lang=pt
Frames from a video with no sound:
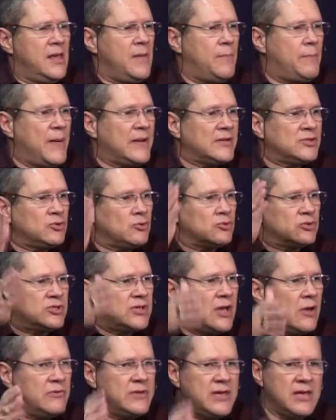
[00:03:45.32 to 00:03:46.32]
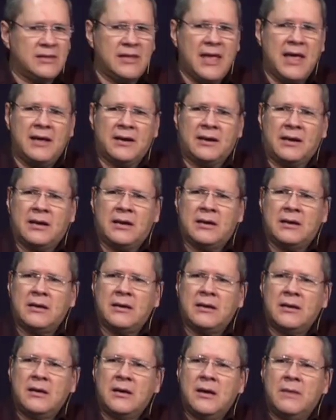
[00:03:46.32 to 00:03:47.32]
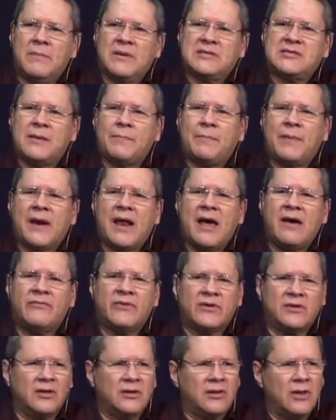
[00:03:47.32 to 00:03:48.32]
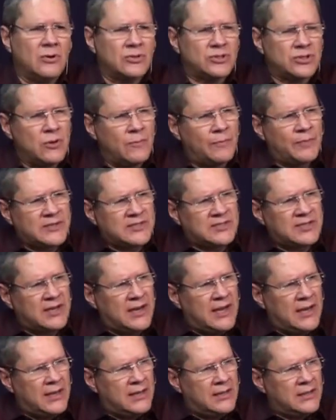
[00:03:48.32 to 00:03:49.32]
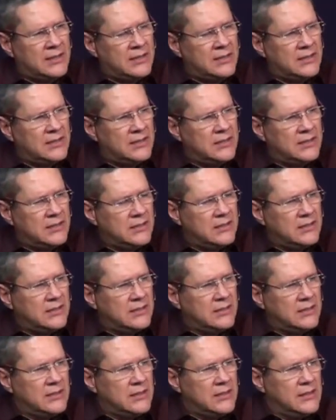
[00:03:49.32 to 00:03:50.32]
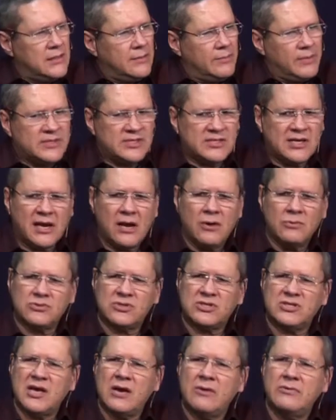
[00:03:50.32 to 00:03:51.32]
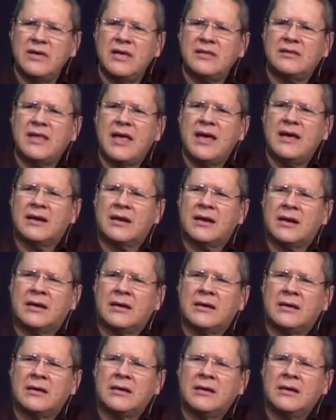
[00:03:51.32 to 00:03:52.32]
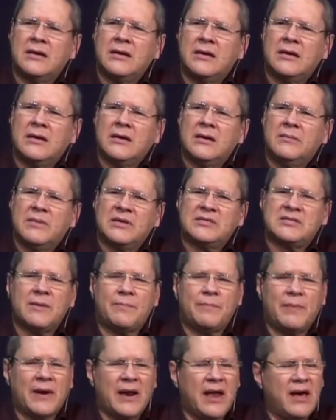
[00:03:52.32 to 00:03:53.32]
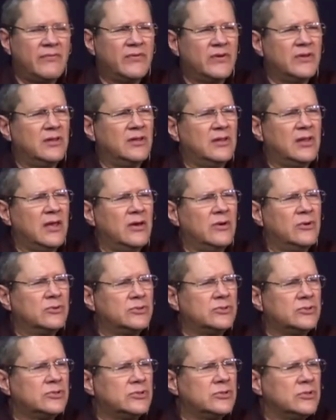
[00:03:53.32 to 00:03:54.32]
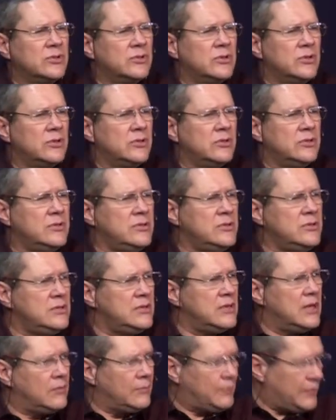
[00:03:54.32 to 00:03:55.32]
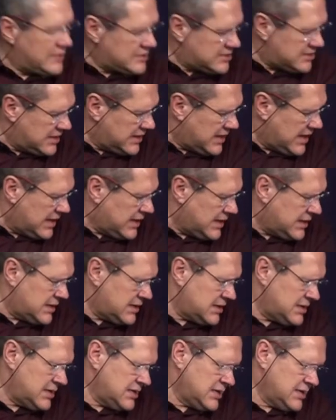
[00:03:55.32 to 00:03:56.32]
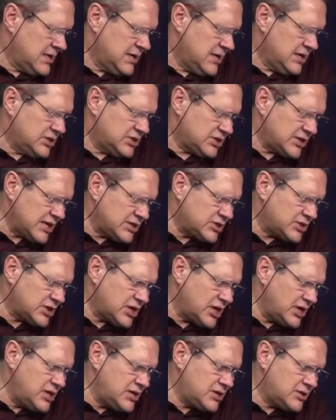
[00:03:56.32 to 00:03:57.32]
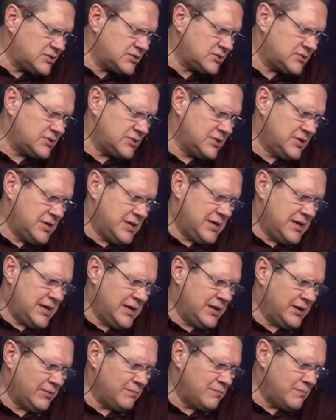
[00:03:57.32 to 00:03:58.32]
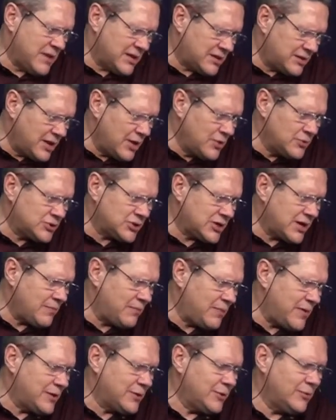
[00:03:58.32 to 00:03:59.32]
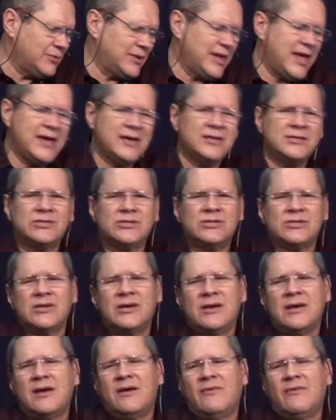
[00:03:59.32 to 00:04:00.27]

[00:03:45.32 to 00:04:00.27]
e passa o céu e a terra, mas a palavra de Deus não passará. Passará o céu e a terra, mas a palavra de Deus não passará. Está escrito em Mateus capítulo 10,